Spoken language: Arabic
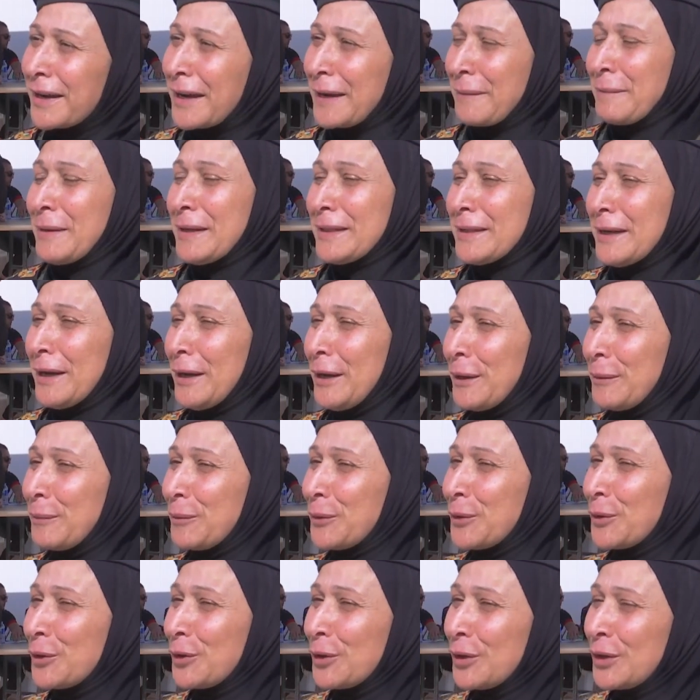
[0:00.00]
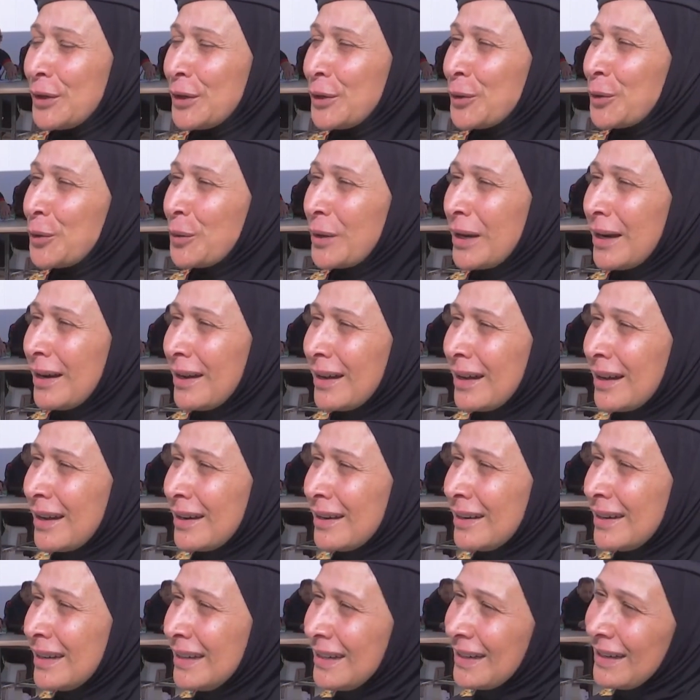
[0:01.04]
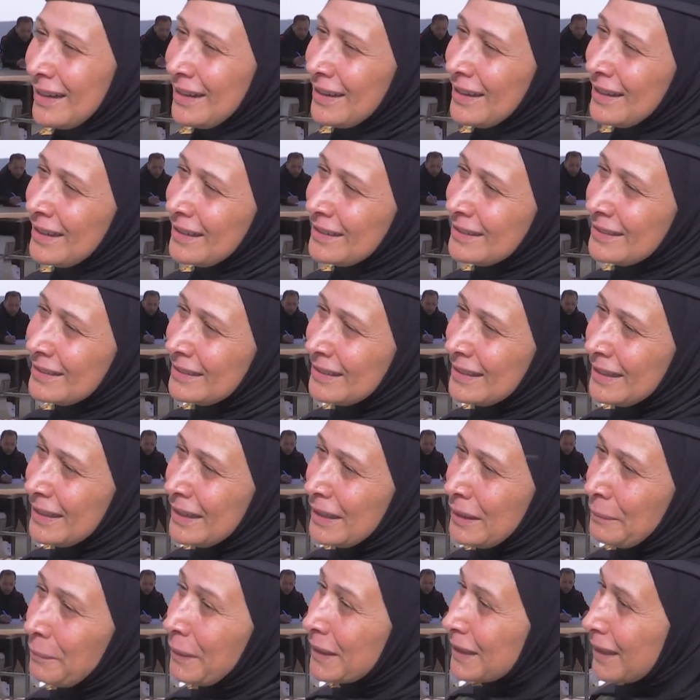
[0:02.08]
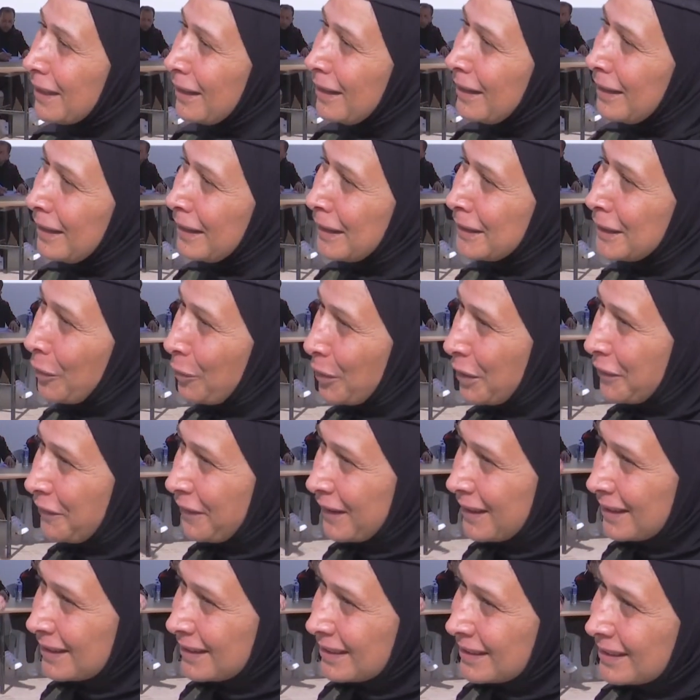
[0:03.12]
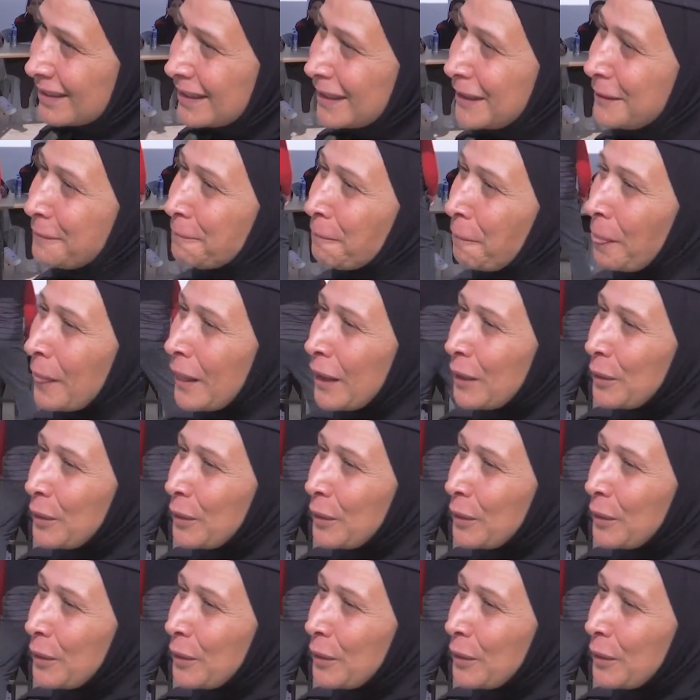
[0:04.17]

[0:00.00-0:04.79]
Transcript: كما تعلمون هو الان هي الان بطل دوري فلسطين